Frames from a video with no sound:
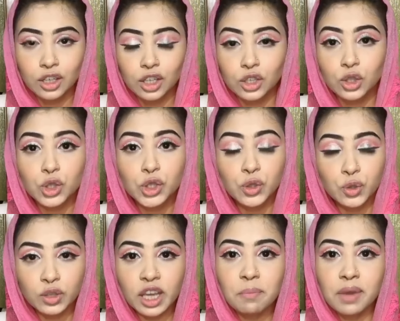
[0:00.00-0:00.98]
তো
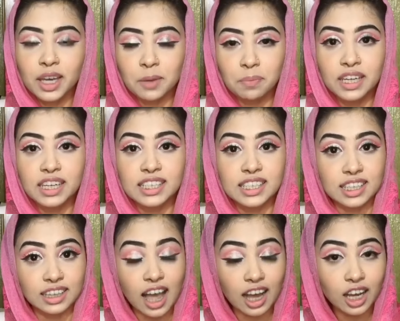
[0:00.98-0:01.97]
শুরুতেই মেকআপ কিটে যেটা
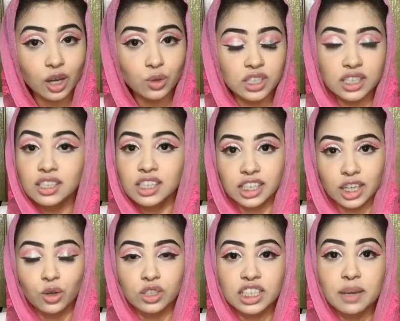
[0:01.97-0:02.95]
থাকা উচিত সেটা
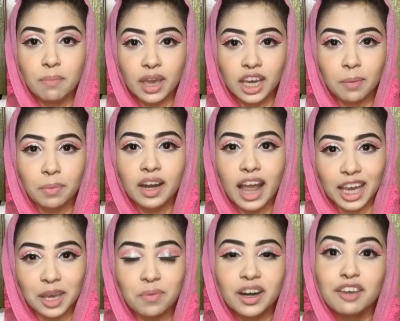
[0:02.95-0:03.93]
হচ্ছে মেকআপের
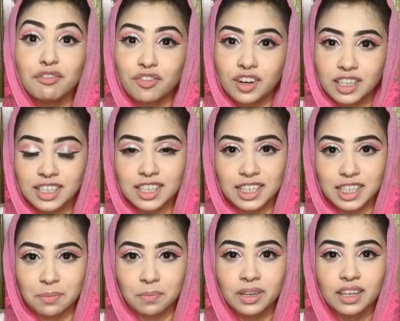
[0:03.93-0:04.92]
একেবারেই ফার্স্ট স্টেপ
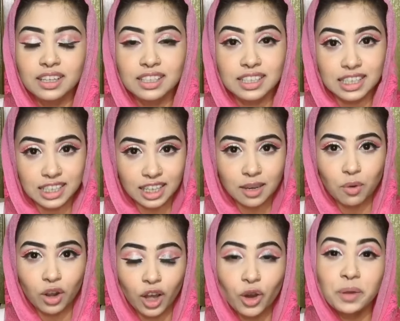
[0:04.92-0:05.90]
যেটাকে
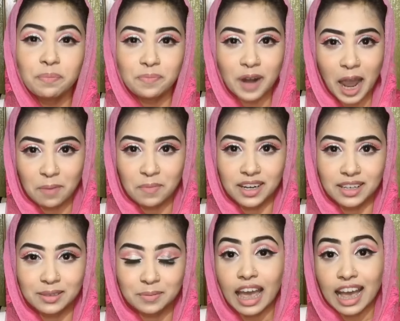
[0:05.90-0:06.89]
বলা হয় প্রাইমার
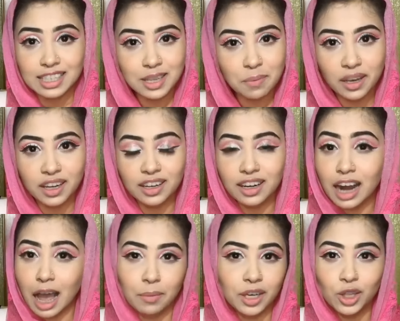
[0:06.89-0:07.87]
অ্যাজ এ বিগিনার
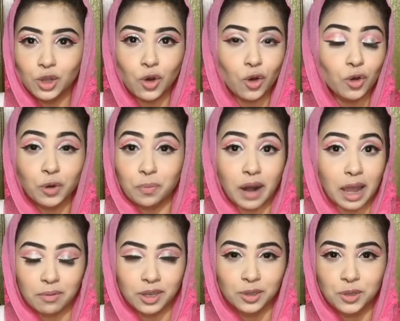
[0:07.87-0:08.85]
আমি কিন্তু কখনো
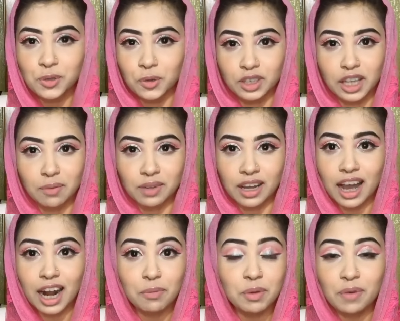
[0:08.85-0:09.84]
প্রাইমার ইউজ করতাম না আর
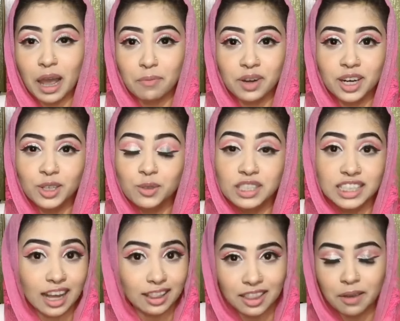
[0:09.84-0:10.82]
আমি প্রাইমার ইউজ
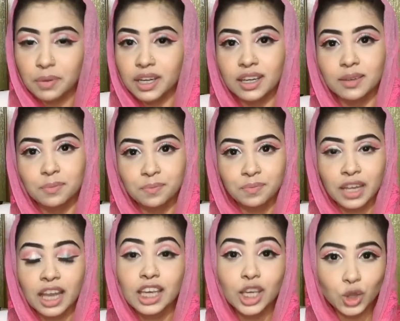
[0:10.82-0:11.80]
জানতামই না
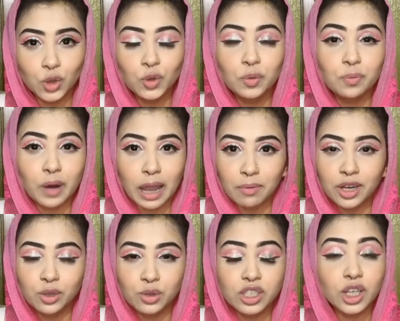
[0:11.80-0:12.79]
কিন্তু প্রাইমার
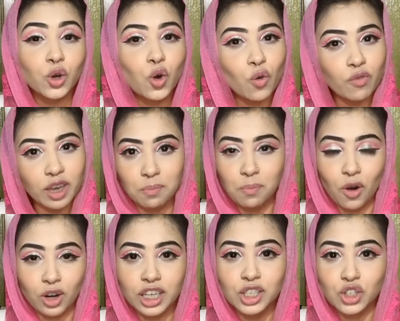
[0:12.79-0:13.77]
ইউজটা খুবই
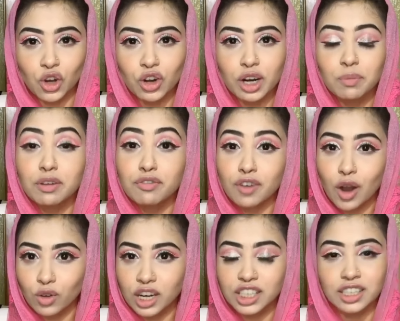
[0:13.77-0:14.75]
ইম্পর্ট্যান্ট যখন আমরা
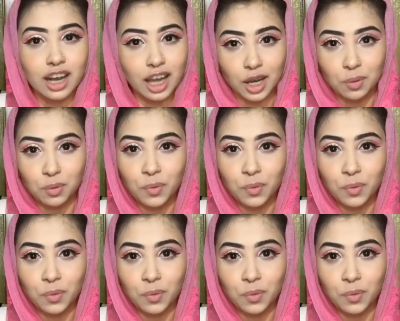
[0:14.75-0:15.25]
ফাউন্ডেশন লাগাবো